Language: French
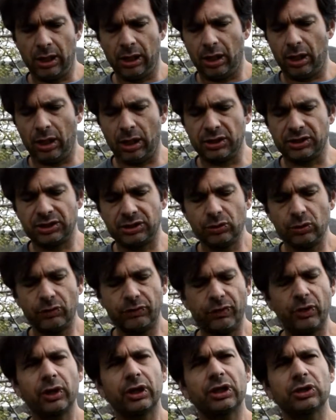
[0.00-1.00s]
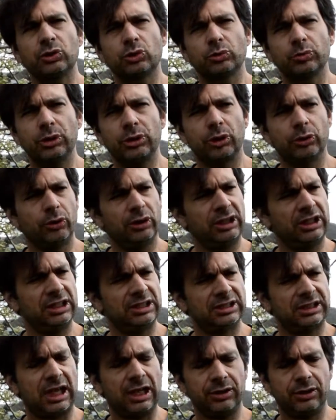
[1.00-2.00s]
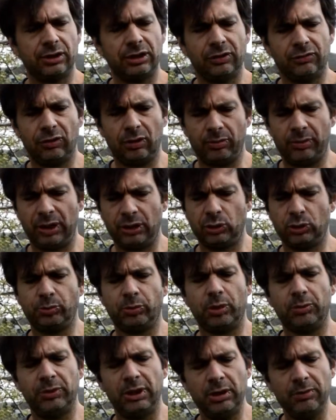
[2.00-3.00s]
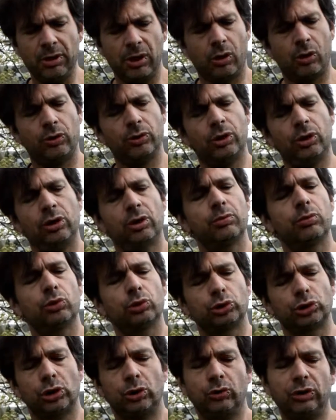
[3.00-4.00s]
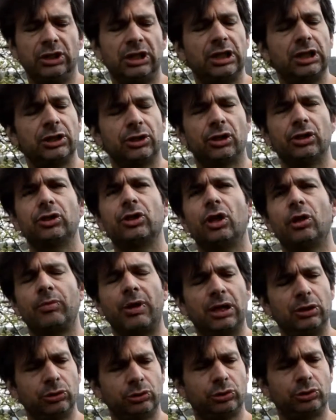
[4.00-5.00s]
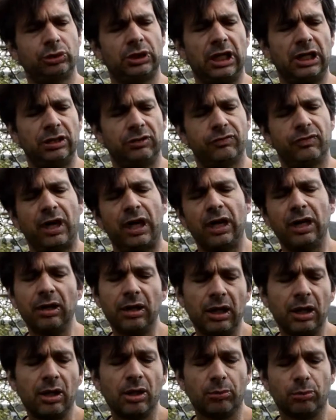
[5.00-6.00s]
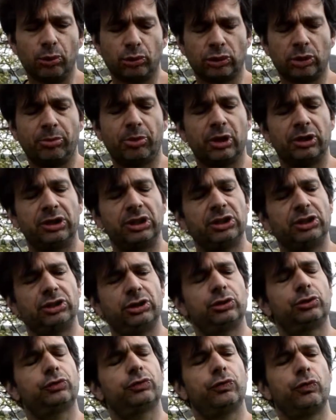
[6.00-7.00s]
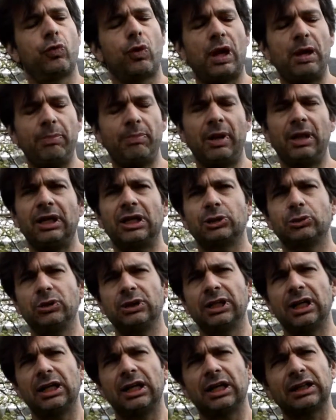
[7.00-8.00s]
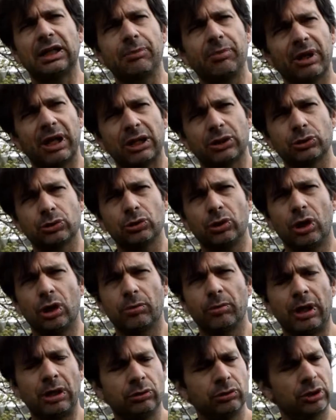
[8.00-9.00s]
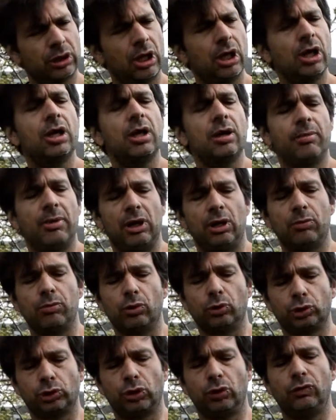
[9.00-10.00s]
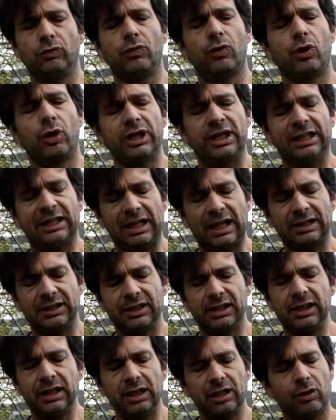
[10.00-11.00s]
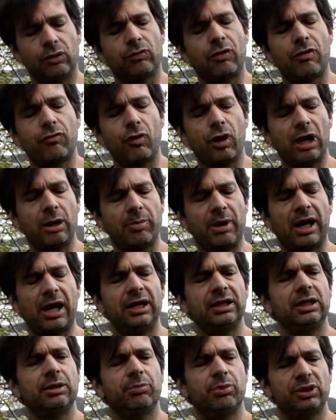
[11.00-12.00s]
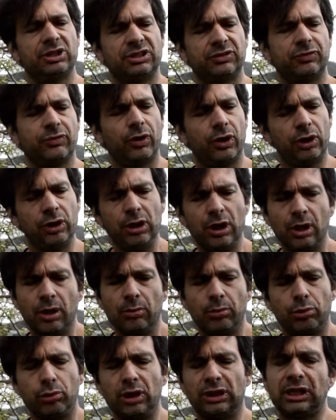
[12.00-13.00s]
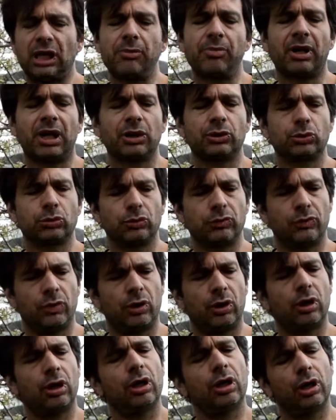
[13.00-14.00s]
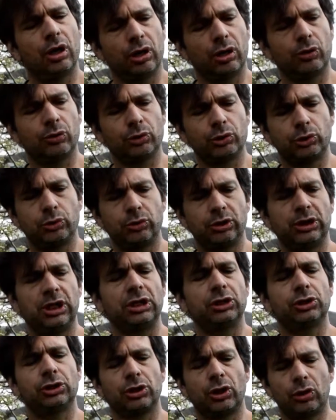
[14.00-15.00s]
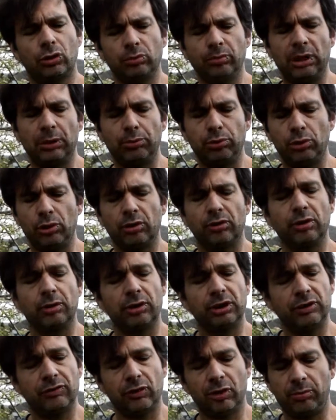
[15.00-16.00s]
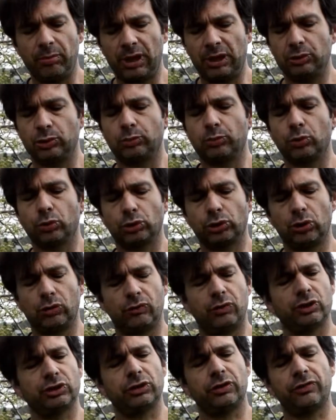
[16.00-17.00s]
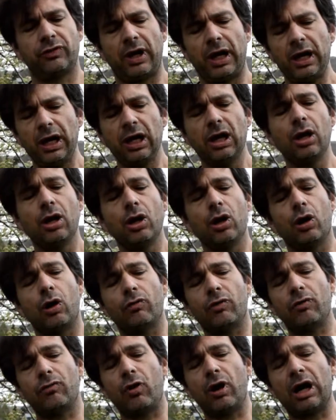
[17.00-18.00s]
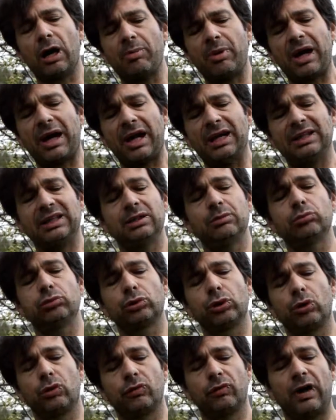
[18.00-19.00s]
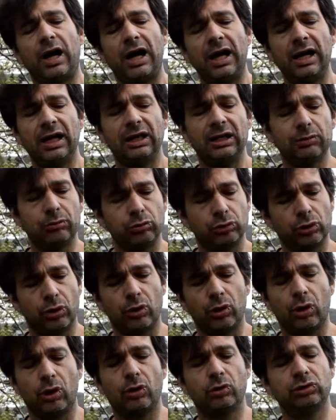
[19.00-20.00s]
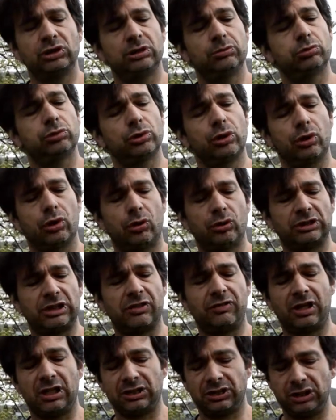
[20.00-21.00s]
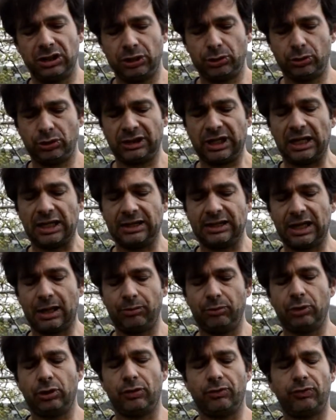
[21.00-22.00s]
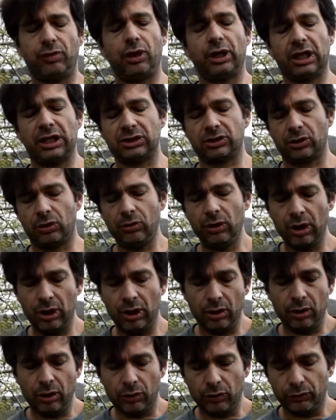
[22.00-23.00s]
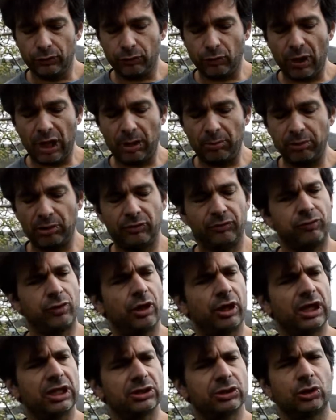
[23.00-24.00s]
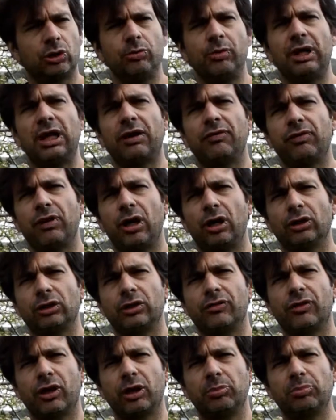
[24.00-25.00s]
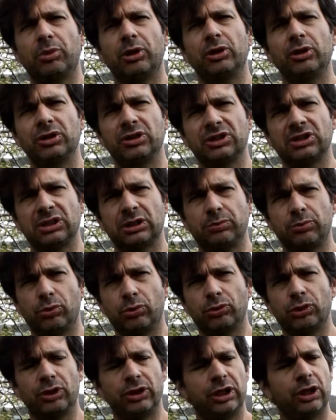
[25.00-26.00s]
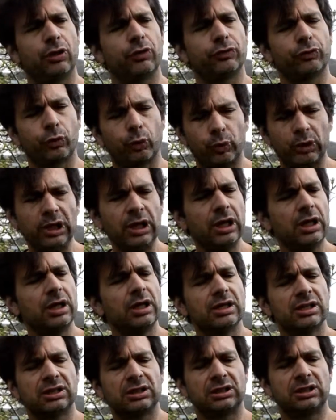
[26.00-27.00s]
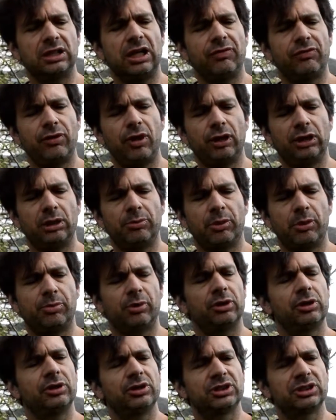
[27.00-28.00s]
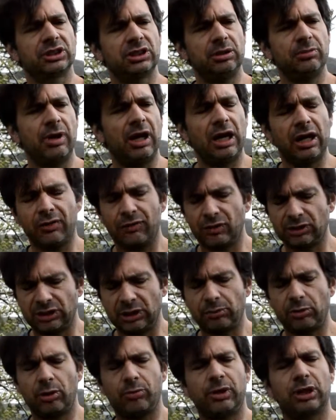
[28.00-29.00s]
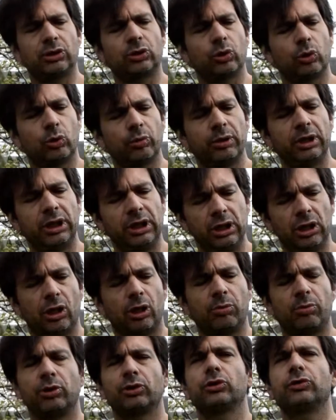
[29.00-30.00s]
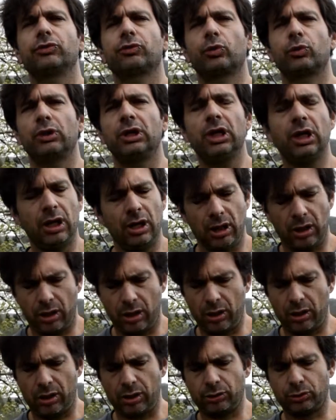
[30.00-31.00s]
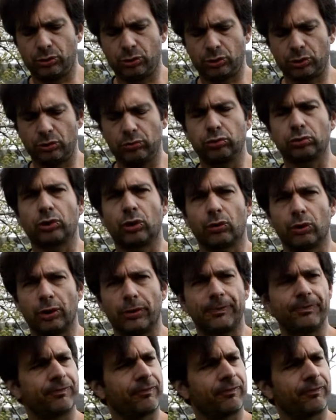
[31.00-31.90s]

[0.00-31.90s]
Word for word: Euh, si on fait un résumé de tous les stades de développement du pommier, bien, on a le bourgeon qui est à l'état de dormance durant l'hiver pour se protéger du froid. Par la suite, quand la température augmente, euh, le bourgeon va éclater et on va voir apparaître des petites feuilles. Plus la température va euh, continuer d'être chaude, ben, plus le, développement du bourgeon va se faire. On va voir apparaître les boutons verts, les boutons roses, les boutons roses avancés jusqu'à l'étape de floraison. Une fois en pleine floraison, mais ben, la fleur devra être pollinisée pour donner un fruit. Si la fleur n'est pas pollinisée, ben, elle va simplement tomber, il n'y aura pas de fruit euh, sur ce bouton-là.